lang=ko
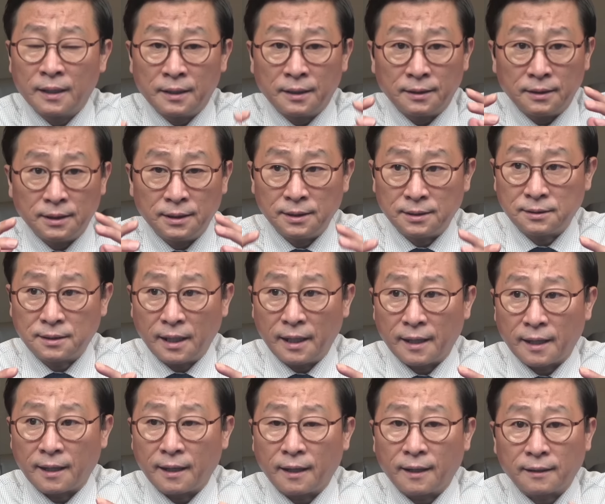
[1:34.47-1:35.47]

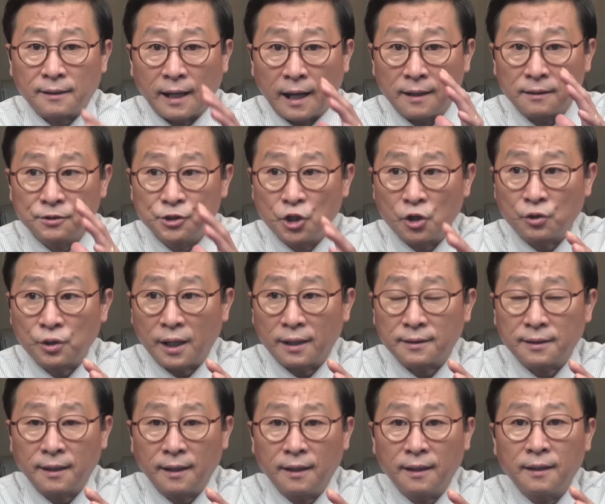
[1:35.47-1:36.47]
이때
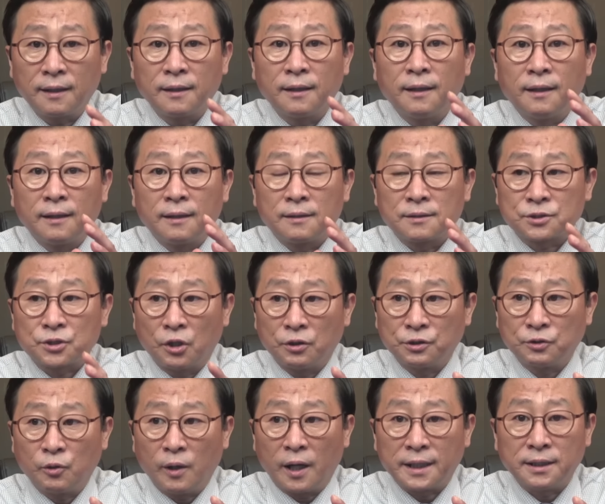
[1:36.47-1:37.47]
강력하게
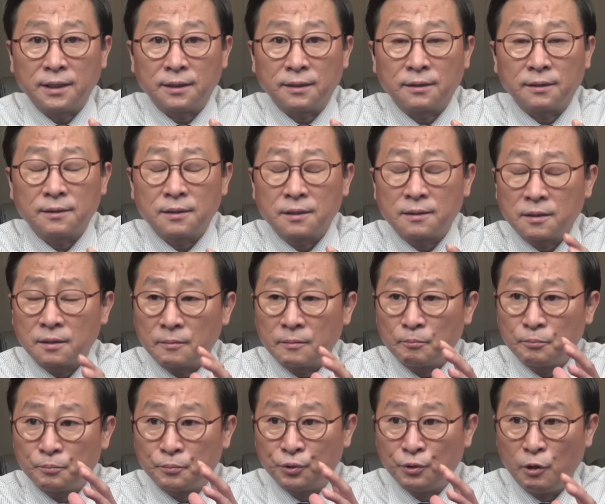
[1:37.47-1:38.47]
선관위
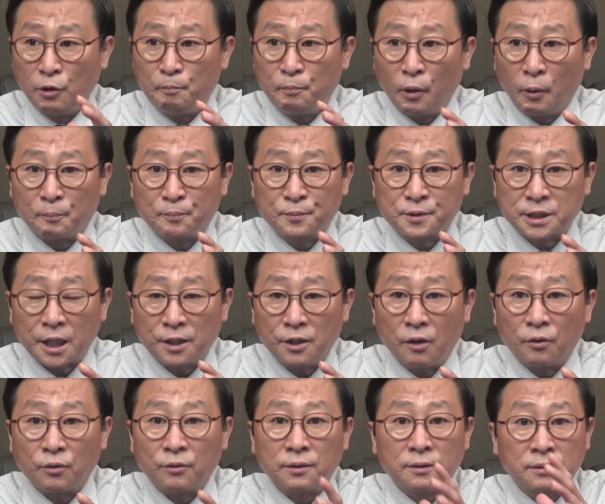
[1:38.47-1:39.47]
불법
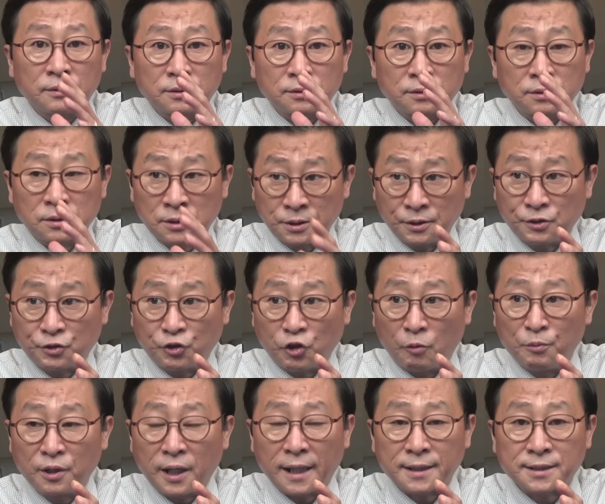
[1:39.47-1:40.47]
채용
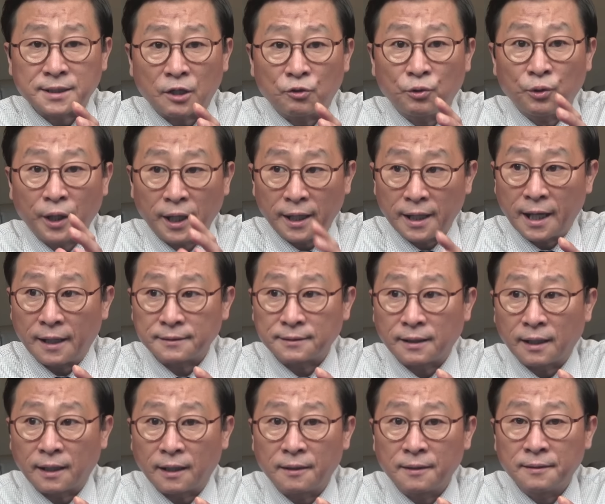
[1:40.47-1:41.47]
특검을 하자고 해야
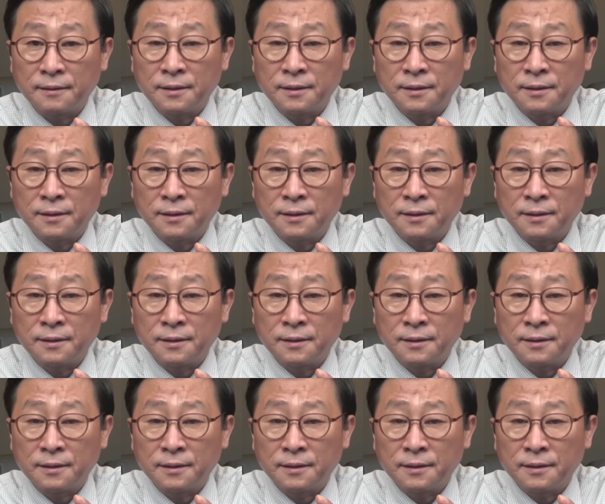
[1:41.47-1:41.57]
한다.